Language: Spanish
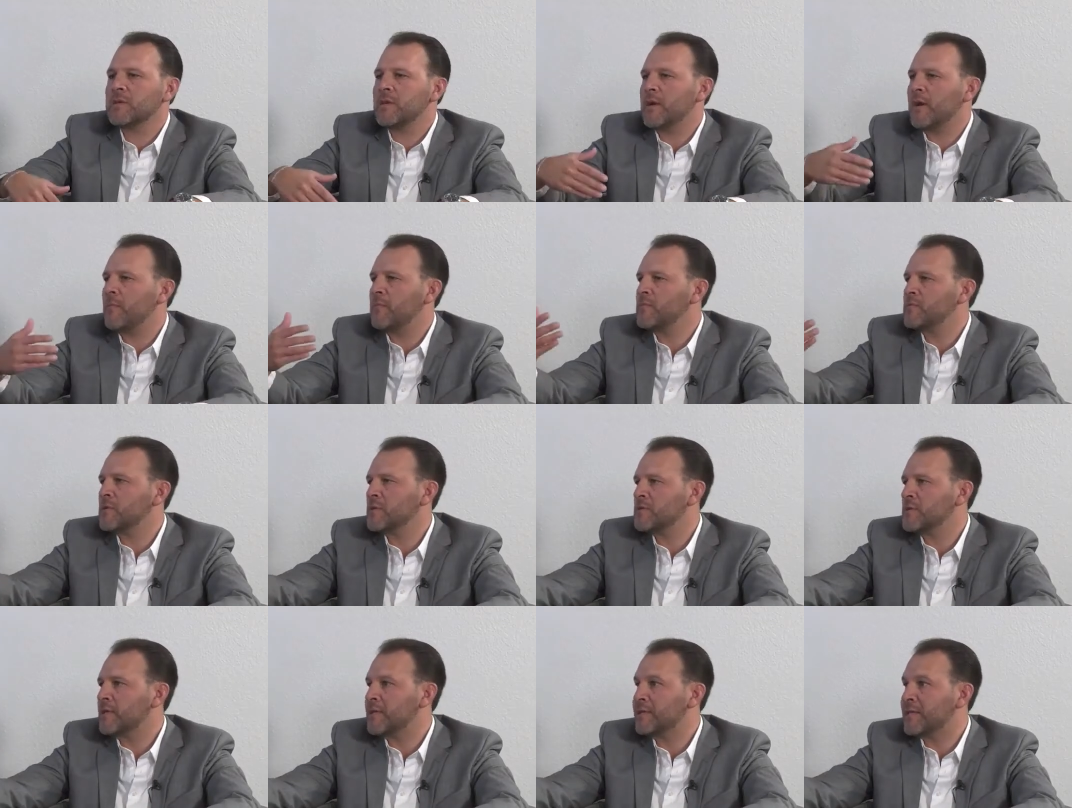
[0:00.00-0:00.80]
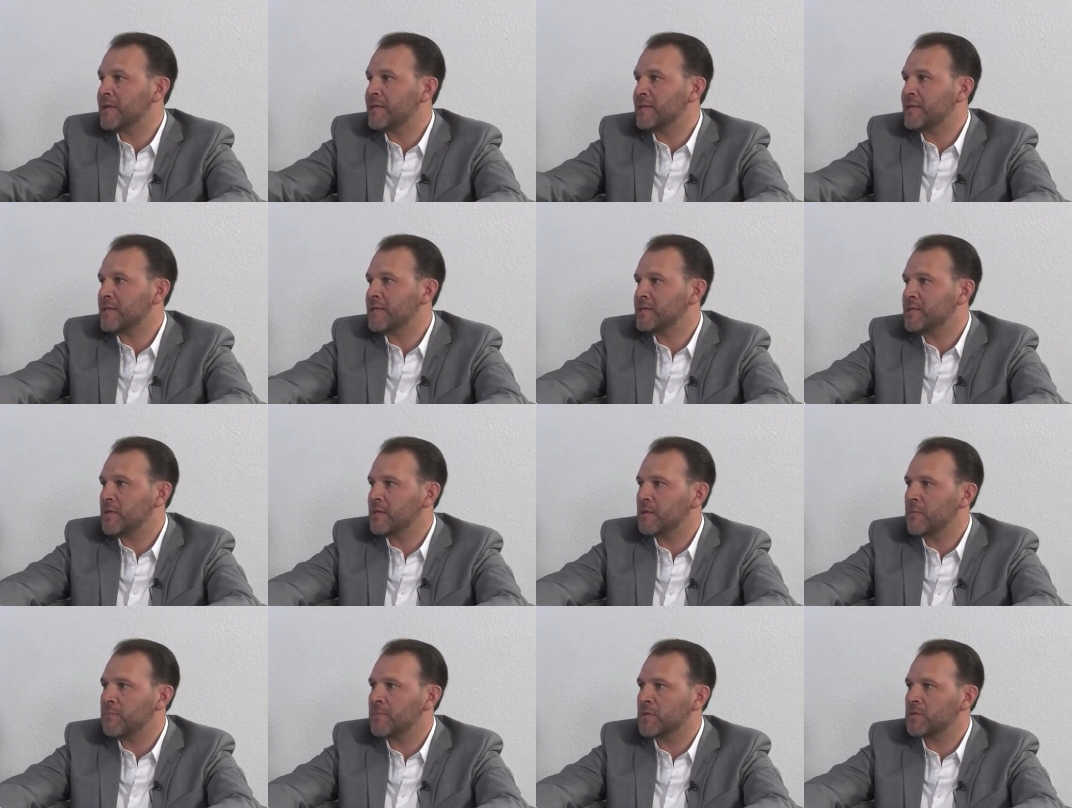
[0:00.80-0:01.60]
y llegamos a ser
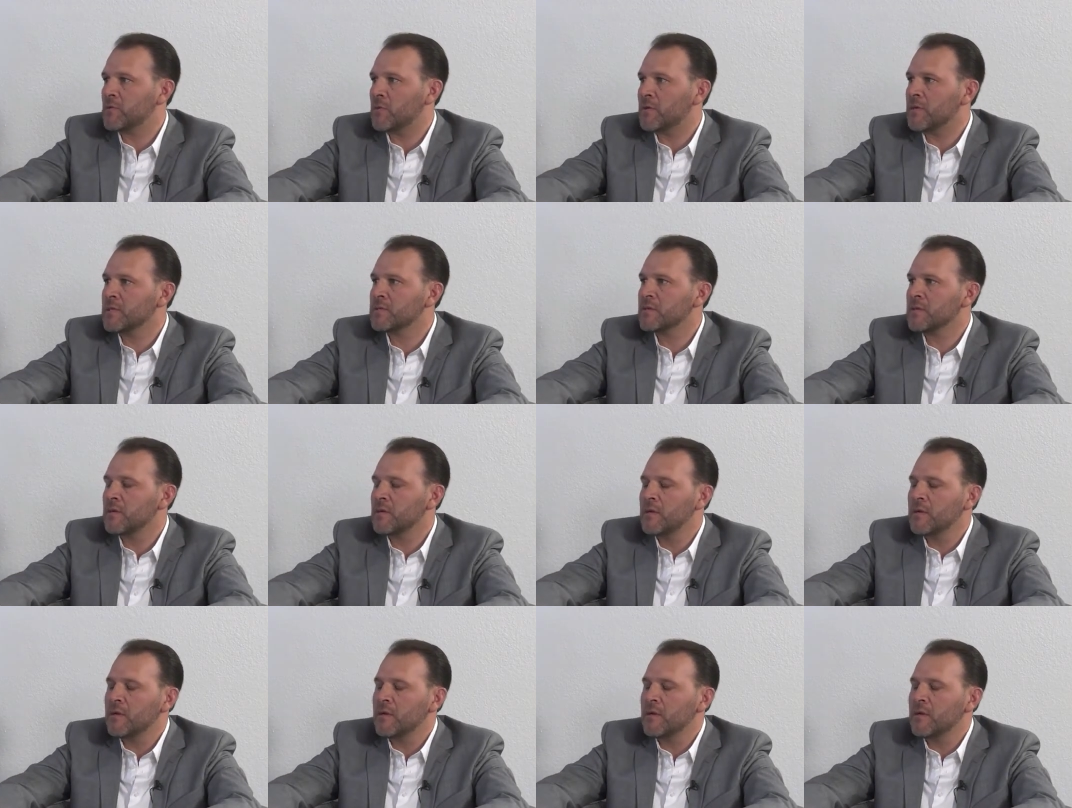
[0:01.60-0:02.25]
37 personas.